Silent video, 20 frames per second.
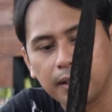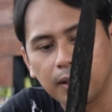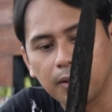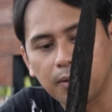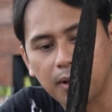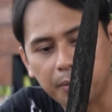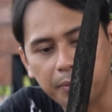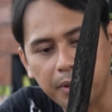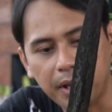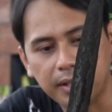
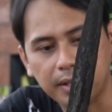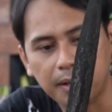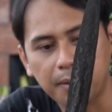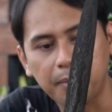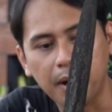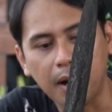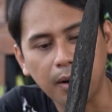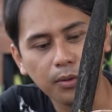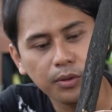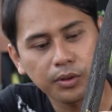luar biasa
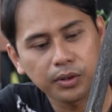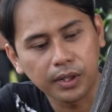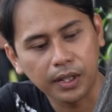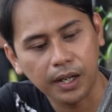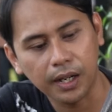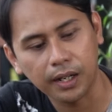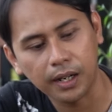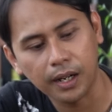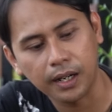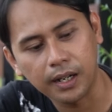bagus
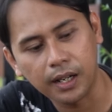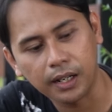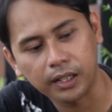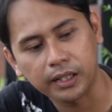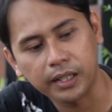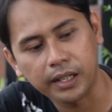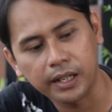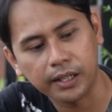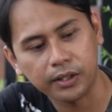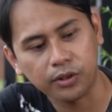dengan
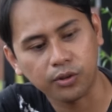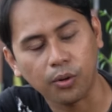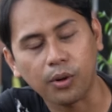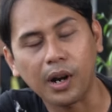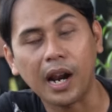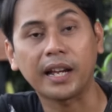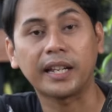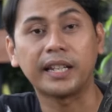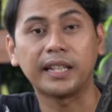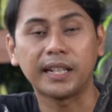adanya corak